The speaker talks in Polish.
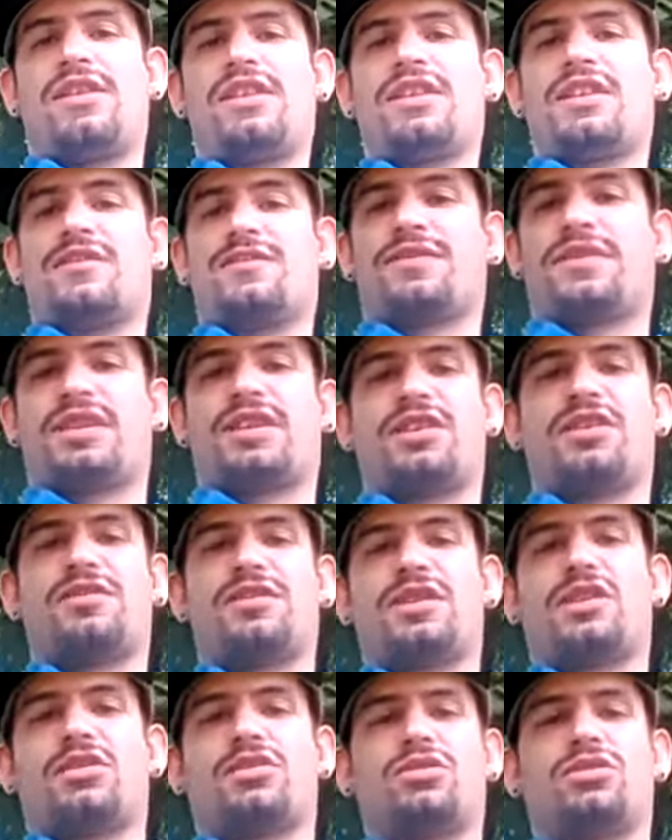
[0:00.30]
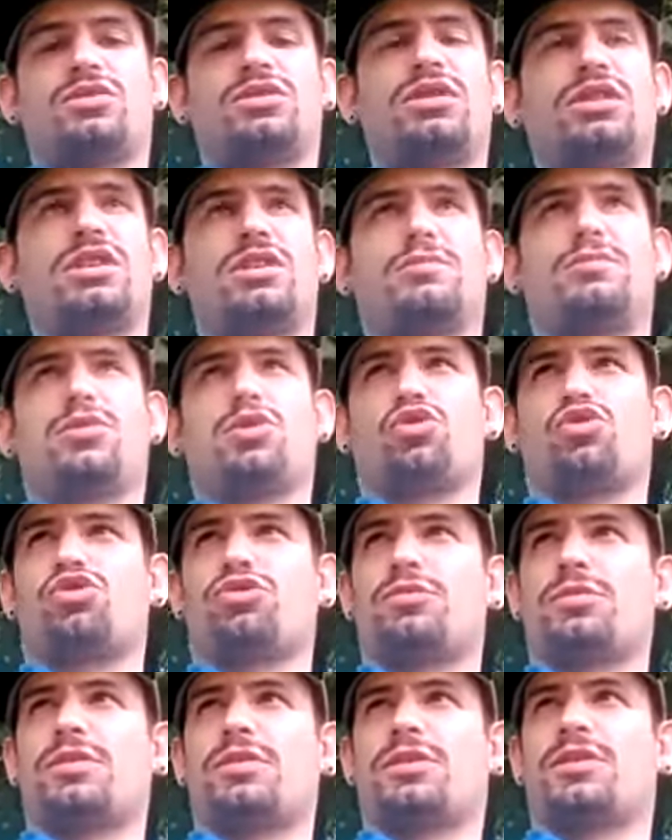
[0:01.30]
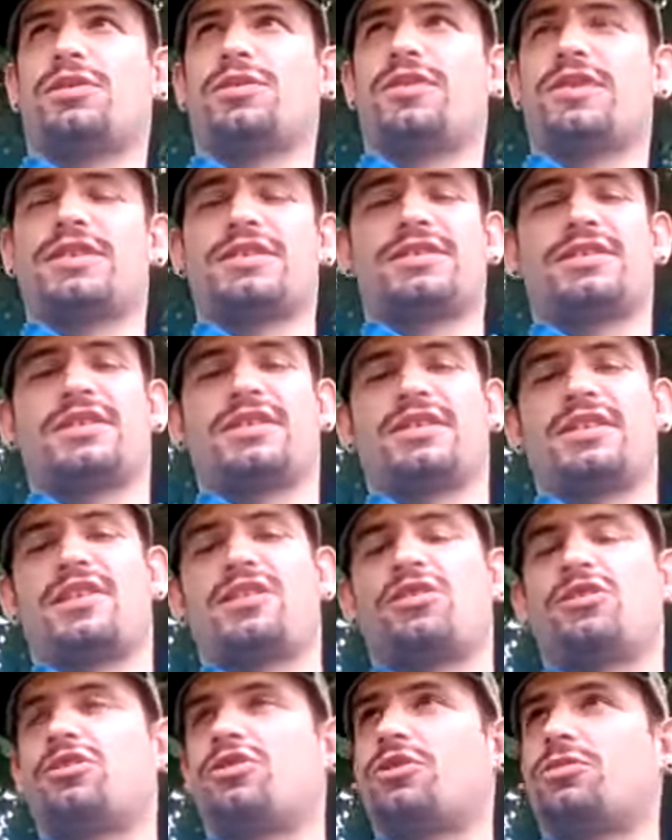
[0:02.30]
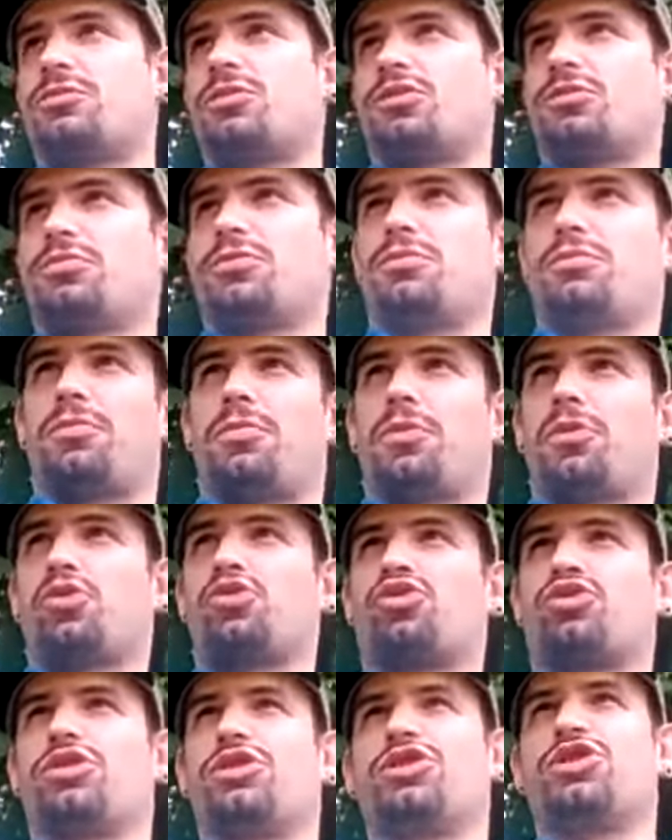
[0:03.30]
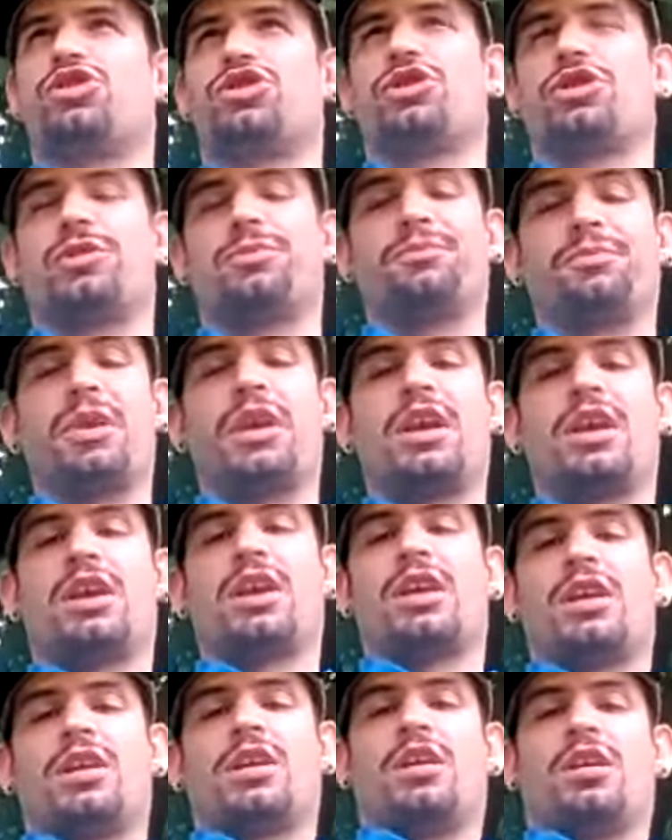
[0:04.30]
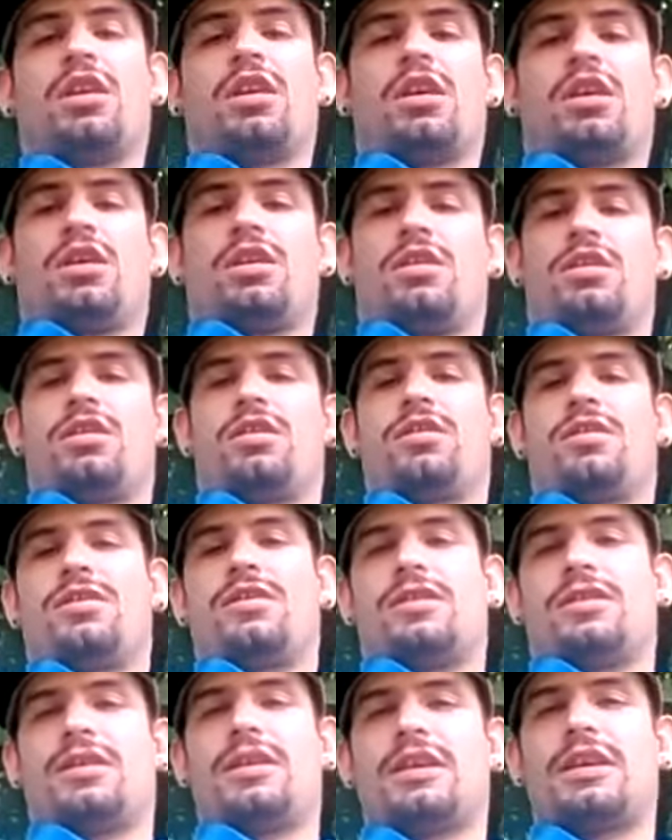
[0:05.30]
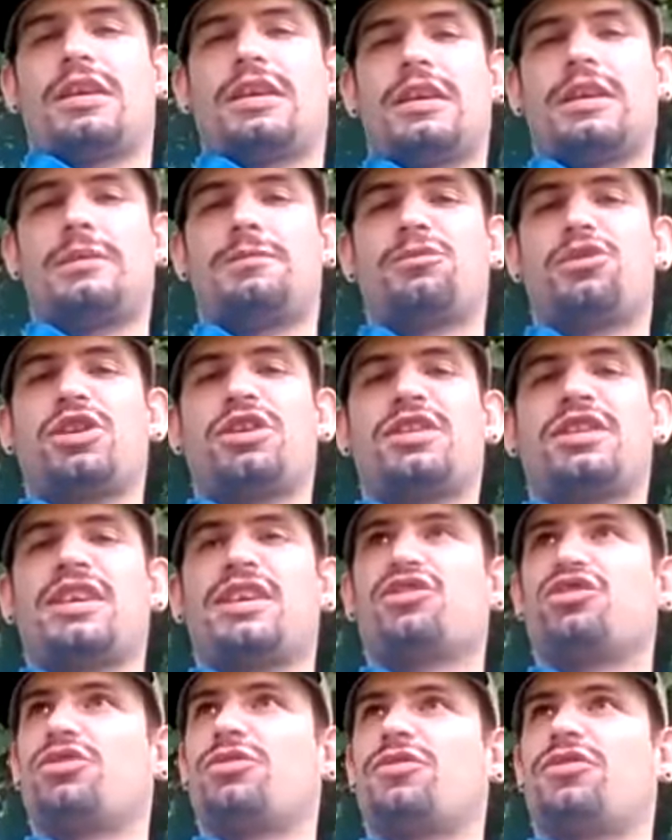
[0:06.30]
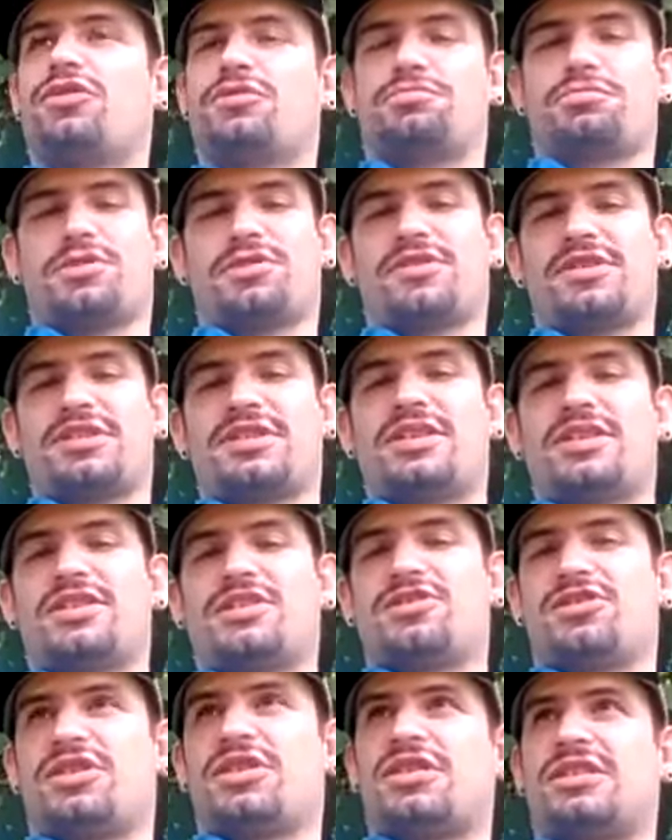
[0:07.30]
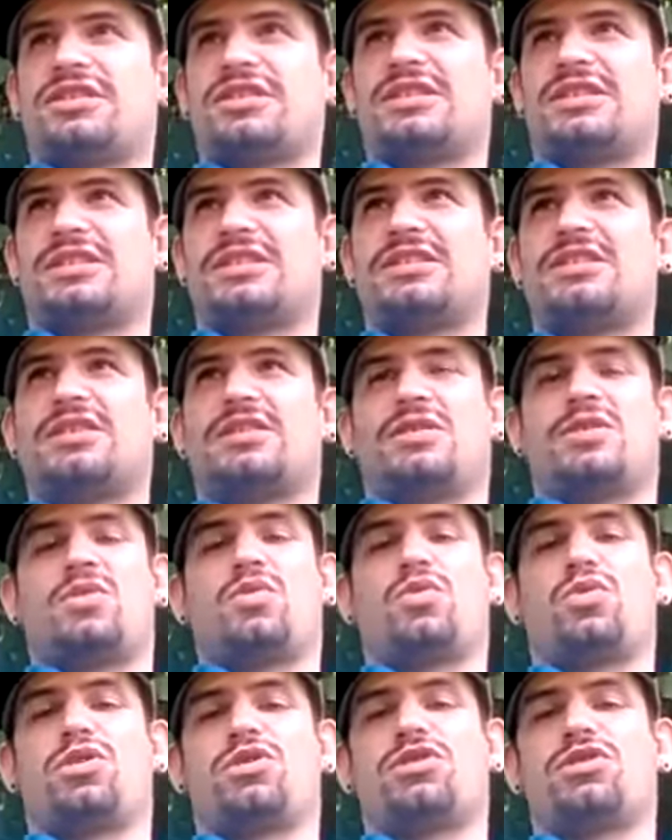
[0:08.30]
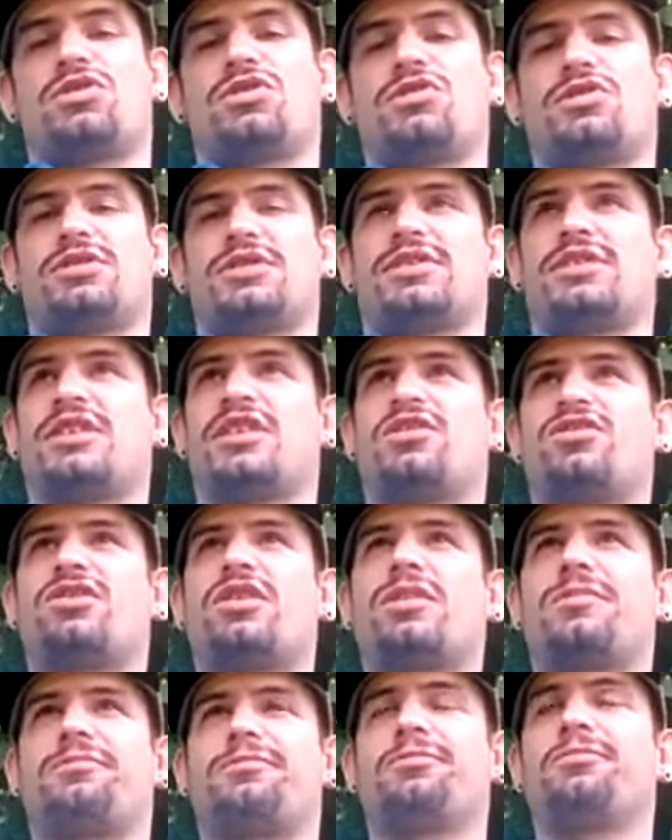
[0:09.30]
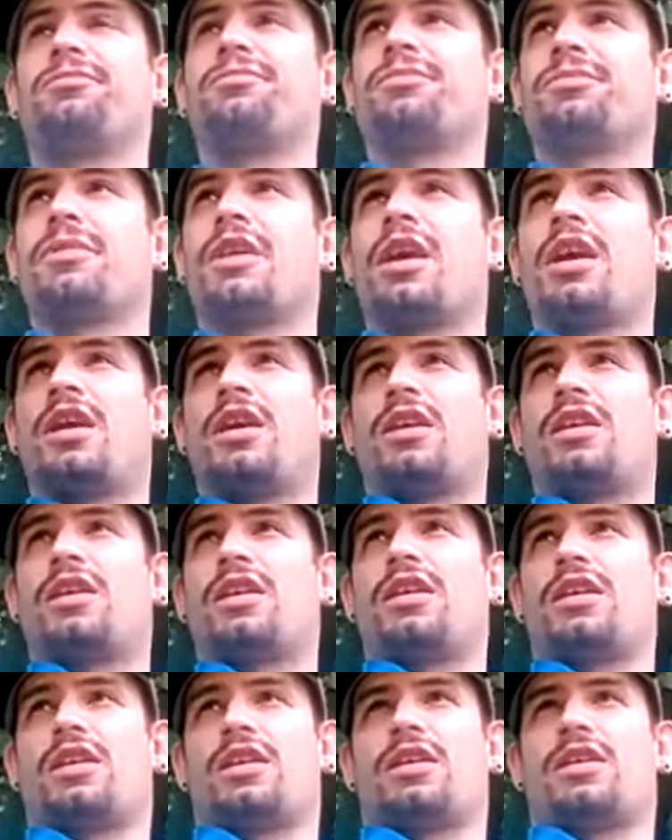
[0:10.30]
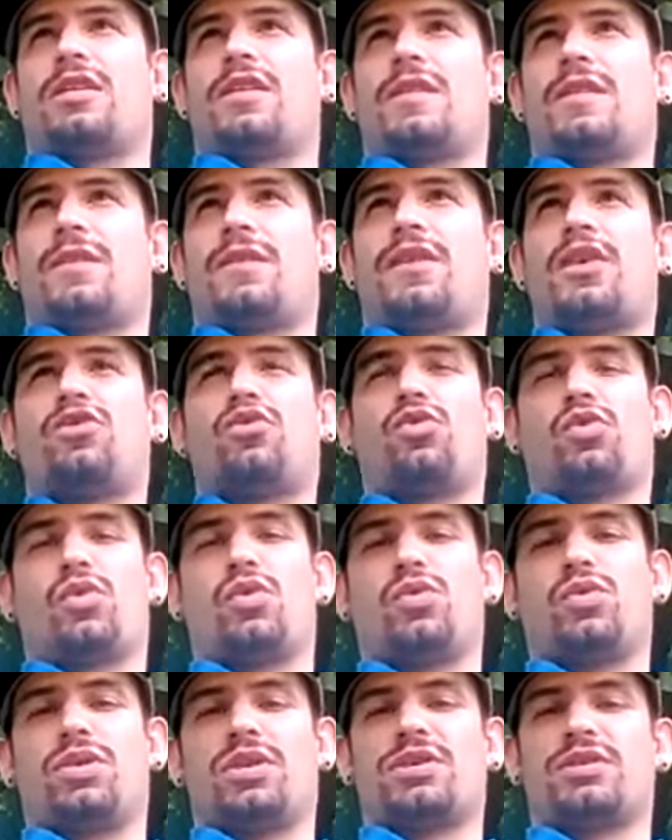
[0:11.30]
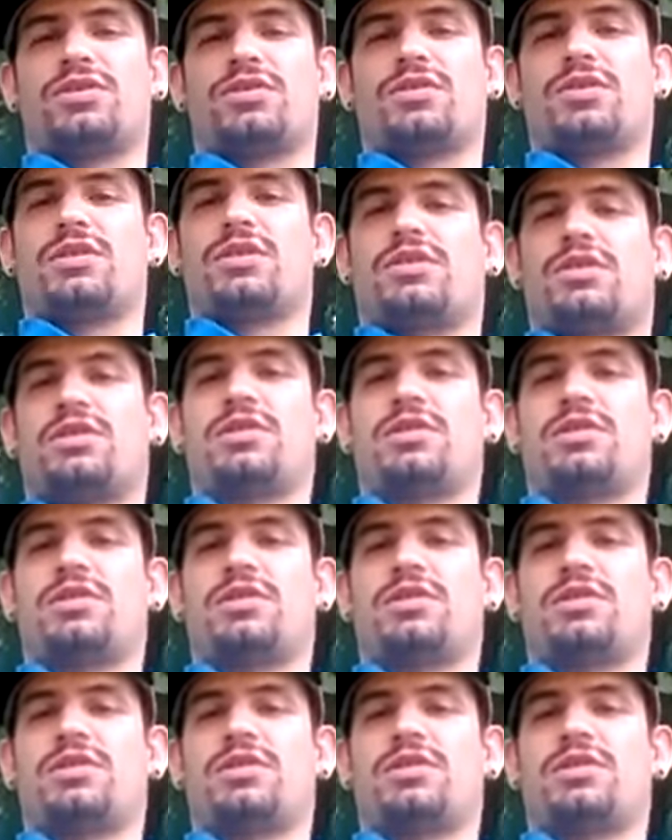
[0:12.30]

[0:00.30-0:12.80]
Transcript: Witam panowie. Ogólnie różne kwestie tego typu poprosiliście e, przed naszym wyprowadzeniem się z Łodzi do Zwierza. E, weszło u nas